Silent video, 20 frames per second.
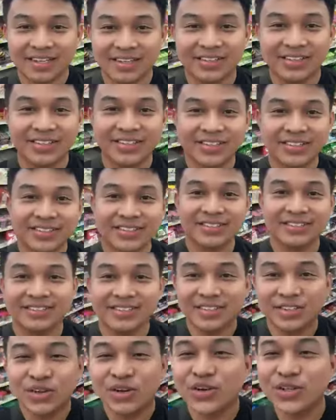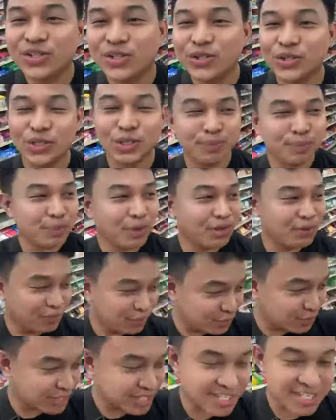Oo. On duty po,
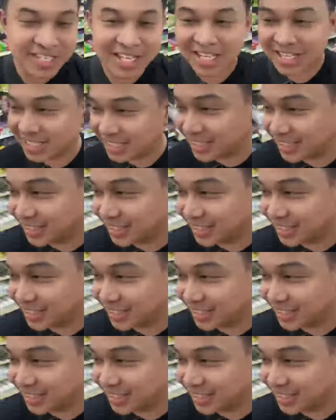anong oras na?